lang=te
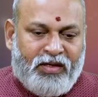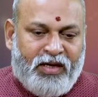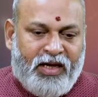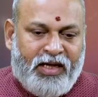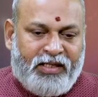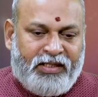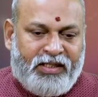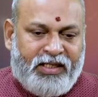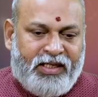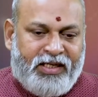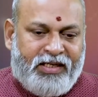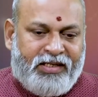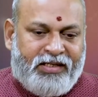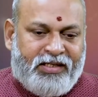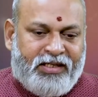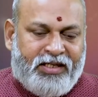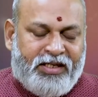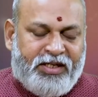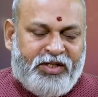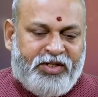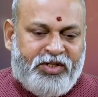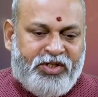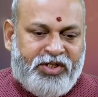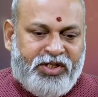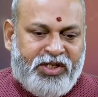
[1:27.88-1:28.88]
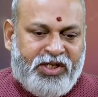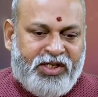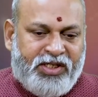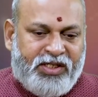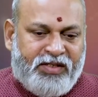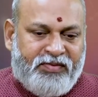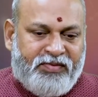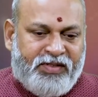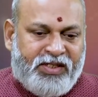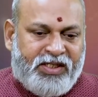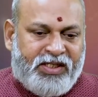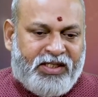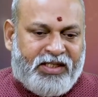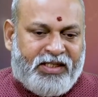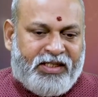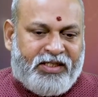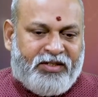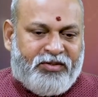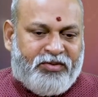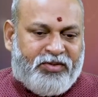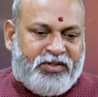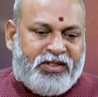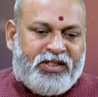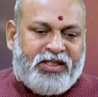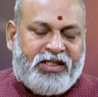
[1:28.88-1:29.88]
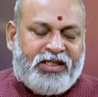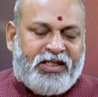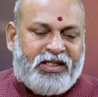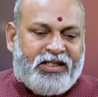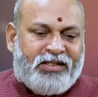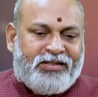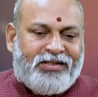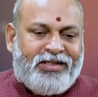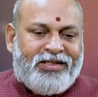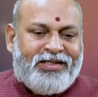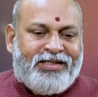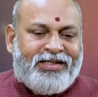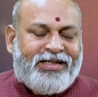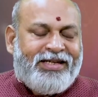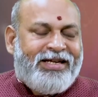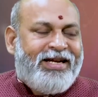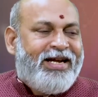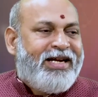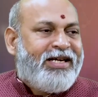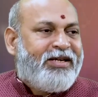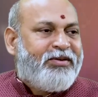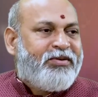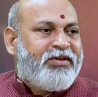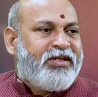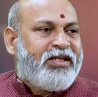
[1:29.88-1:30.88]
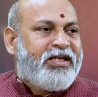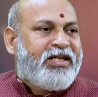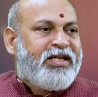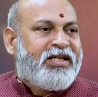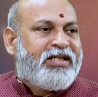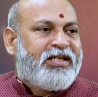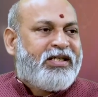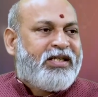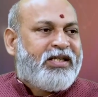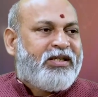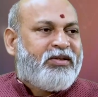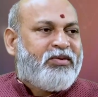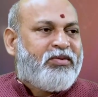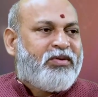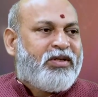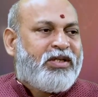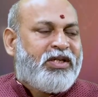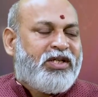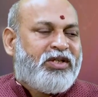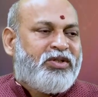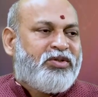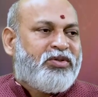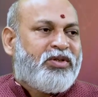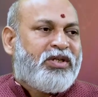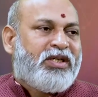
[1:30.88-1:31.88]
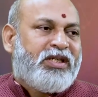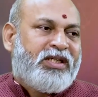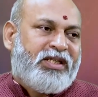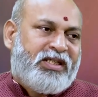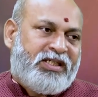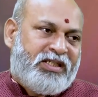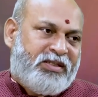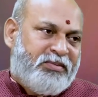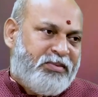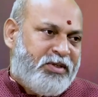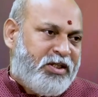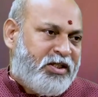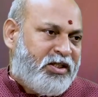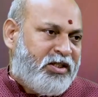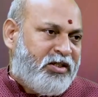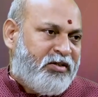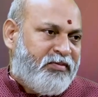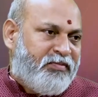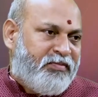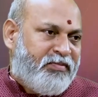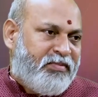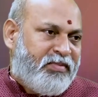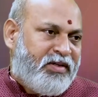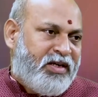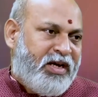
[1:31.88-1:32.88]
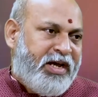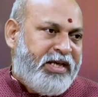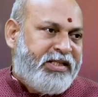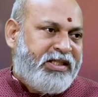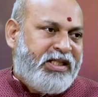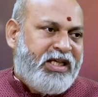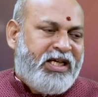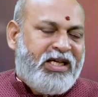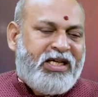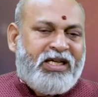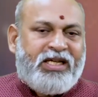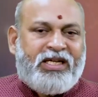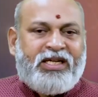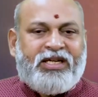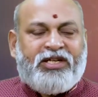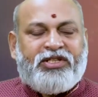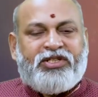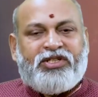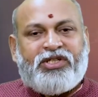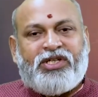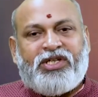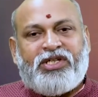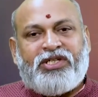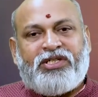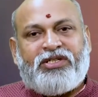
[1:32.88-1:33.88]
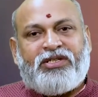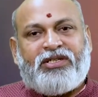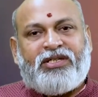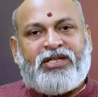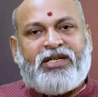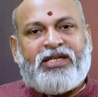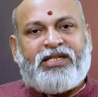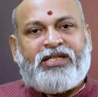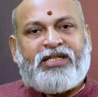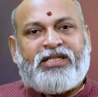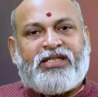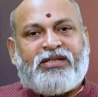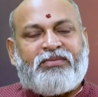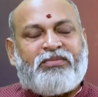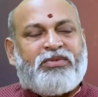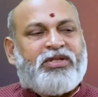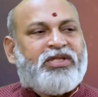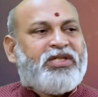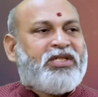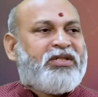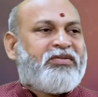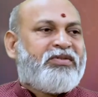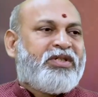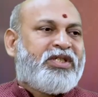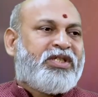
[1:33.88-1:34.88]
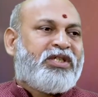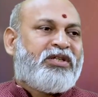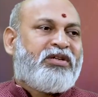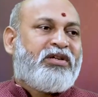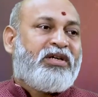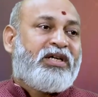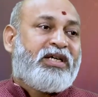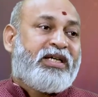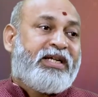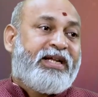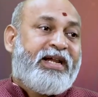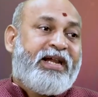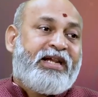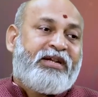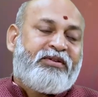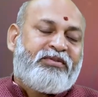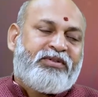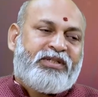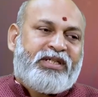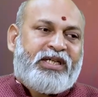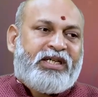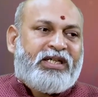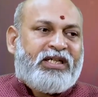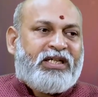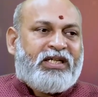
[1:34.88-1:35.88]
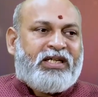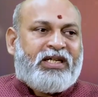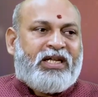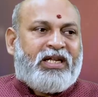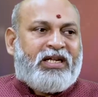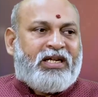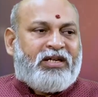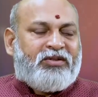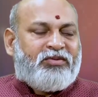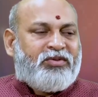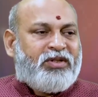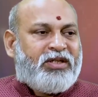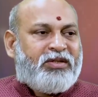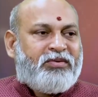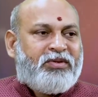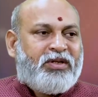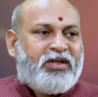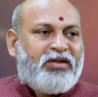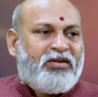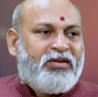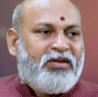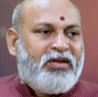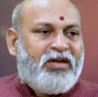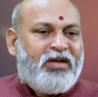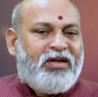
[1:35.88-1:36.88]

అయితే ఇక్కడ ఎడ్యుకేషన్ విషయం దగ్గరికి వస్తే కనుక క్రియేటివ్ రిలేటెడ్ ఎక్కువగా నేర్చుకోవడానికి ఇష్టపడతారు అయితే ఈ ఎడ్యుకేషన్ రిలేటెడ్ సంబంధించిన విషయంలో క్రియేటివ్ సైడ్ వెళ్ళాలనుకునేవారు